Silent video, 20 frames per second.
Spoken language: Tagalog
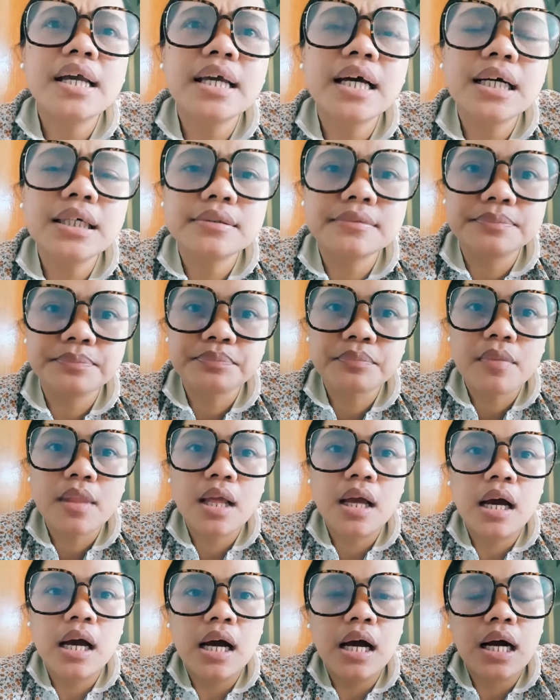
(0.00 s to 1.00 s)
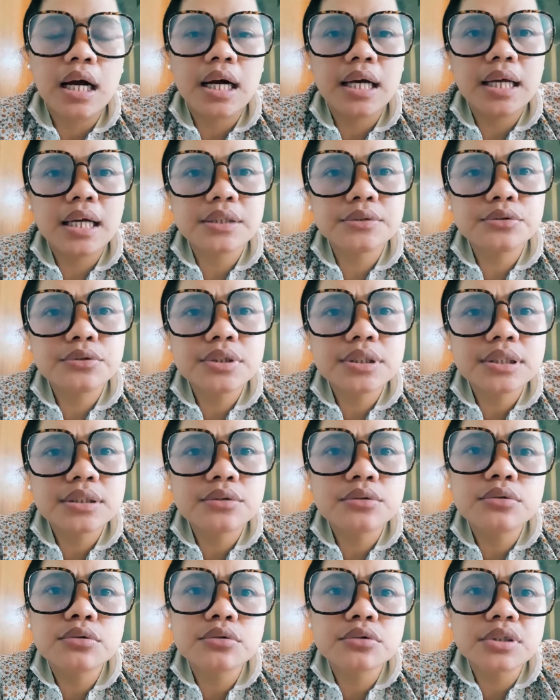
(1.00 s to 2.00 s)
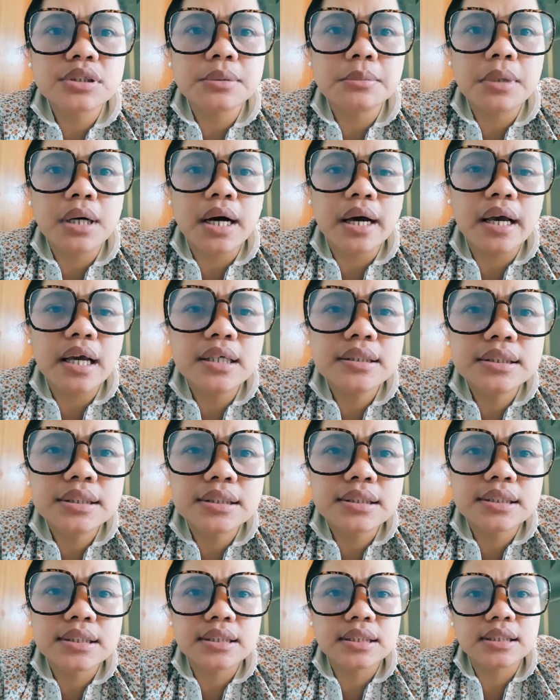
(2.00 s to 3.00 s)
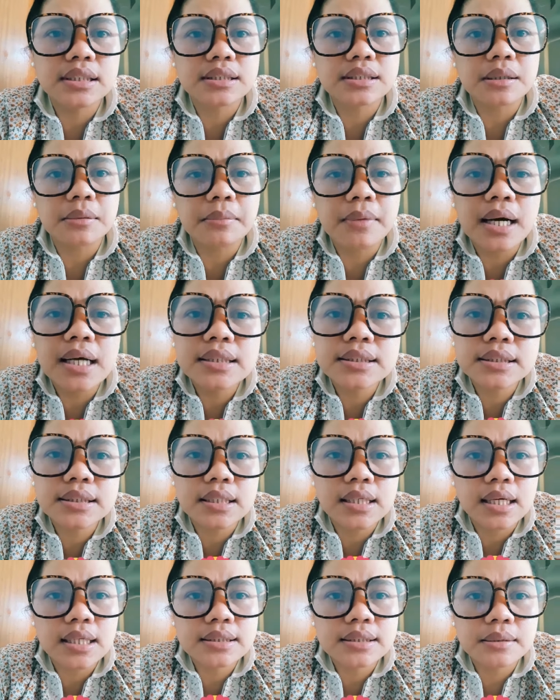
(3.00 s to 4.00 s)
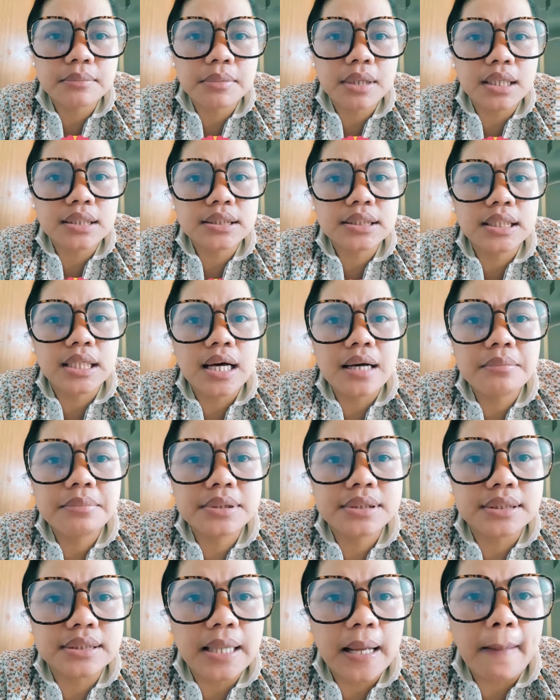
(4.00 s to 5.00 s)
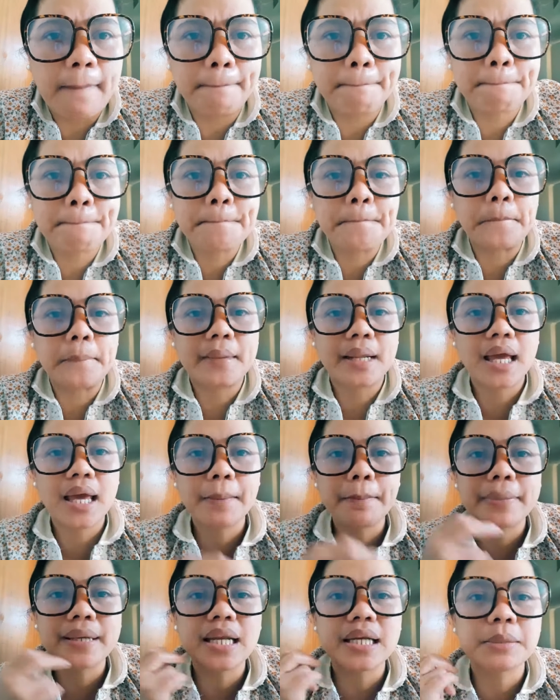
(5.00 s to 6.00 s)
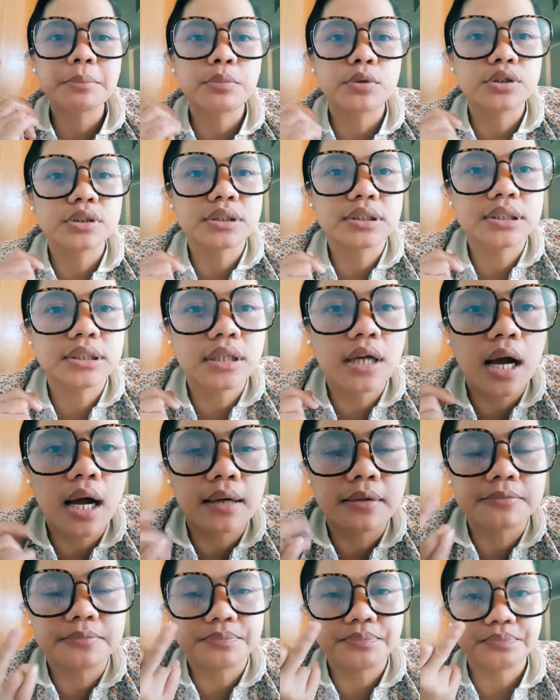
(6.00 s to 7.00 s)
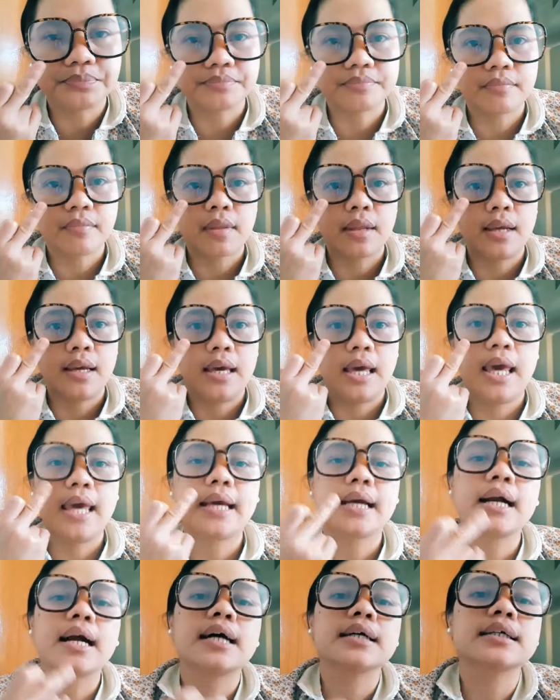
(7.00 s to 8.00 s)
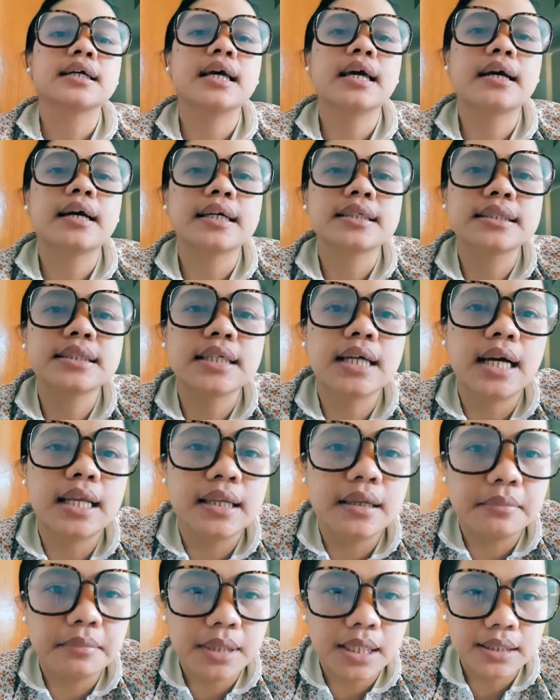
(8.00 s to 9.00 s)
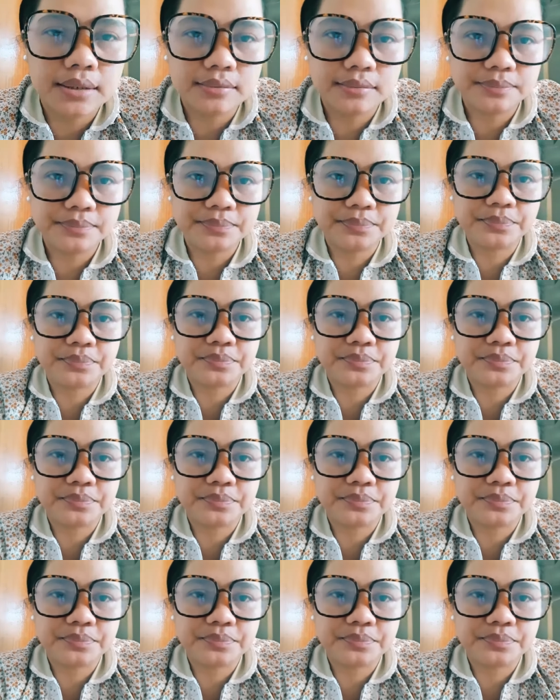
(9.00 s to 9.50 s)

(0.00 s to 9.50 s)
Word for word: Ayan. Kaya doon siguro sa mga agency na natamaan sa lahat ng mga sinabi niya, ay eh, pinadeport siya. Eh, eh kasi nga naman,